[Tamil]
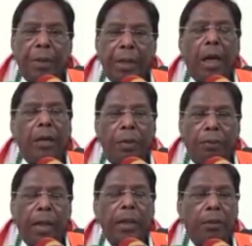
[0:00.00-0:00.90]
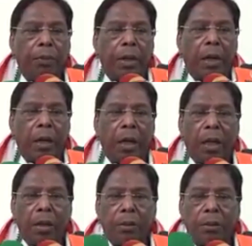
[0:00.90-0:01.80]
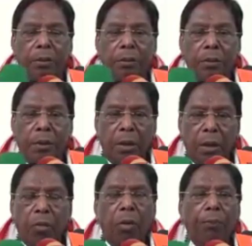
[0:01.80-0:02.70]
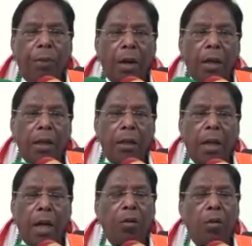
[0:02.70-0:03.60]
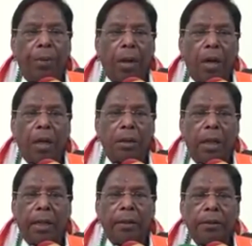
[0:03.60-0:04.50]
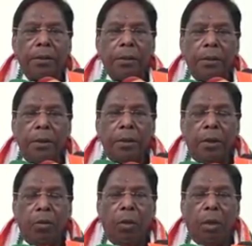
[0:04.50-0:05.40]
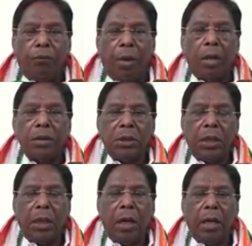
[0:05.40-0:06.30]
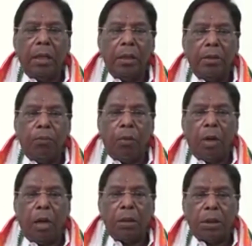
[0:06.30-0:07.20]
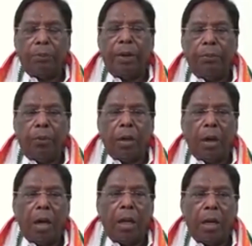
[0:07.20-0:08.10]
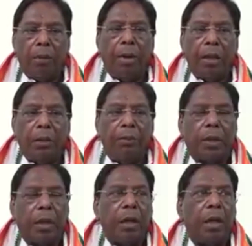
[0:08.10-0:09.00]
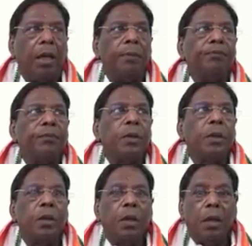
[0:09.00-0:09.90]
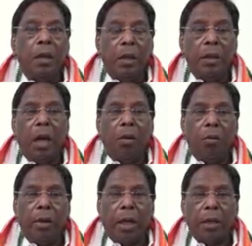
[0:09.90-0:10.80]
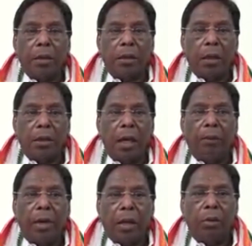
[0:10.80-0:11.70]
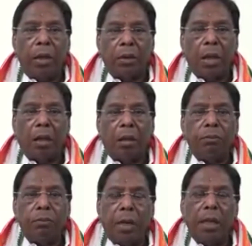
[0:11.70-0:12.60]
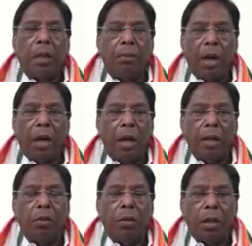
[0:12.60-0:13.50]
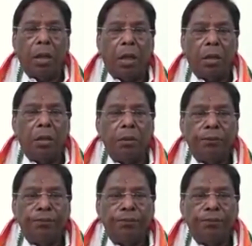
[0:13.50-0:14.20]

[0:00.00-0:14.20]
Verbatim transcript: பெரிய அளவில் பாதிக்கப்பட்டிருக்கின்றன குறிப்பாக ஐரோப்பிய கண்டத்தில் உள்ள பிரான்ஸு இங்கிலாந்து போன்ற ஜெர்மனி போன்ற நாடுகள்லாம் பாதிக்கப்பட்டிருக்கின்றன இந்தியாவினுடைய அதன் இந்தியாவில் அதனுடைய தாக்கம் அதிகமாக ஆகிக்கொண்டிருக்கிறது